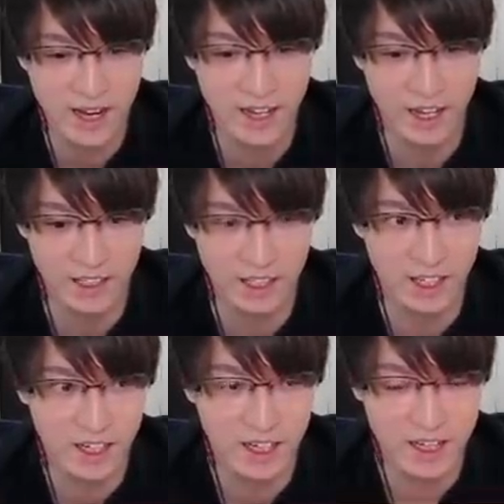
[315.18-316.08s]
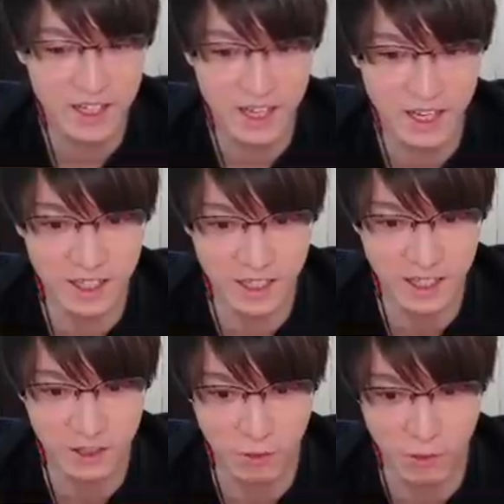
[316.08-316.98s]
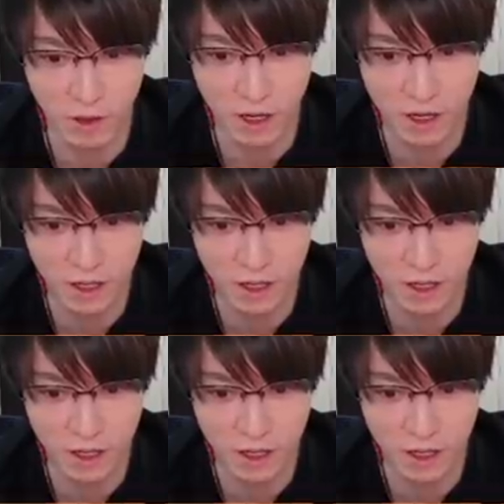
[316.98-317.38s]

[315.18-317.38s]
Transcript: 噛んでく。視点先やっとこうか。